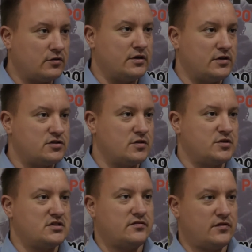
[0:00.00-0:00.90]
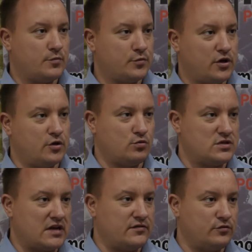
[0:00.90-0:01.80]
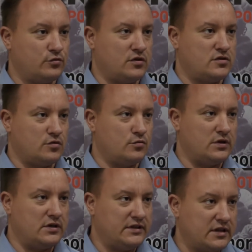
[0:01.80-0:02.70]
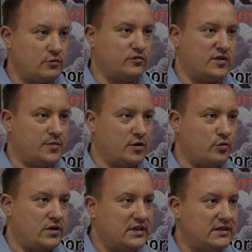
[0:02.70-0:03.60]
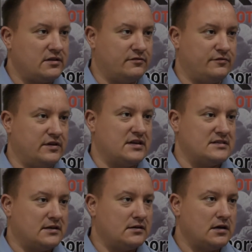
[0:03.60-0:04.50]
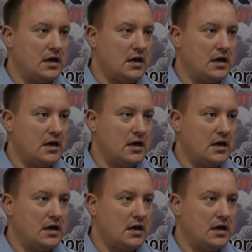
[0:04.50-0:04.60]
jest, że przedstawiają projekt ustawy, w których są literówki, brakuje liter w wyrazach.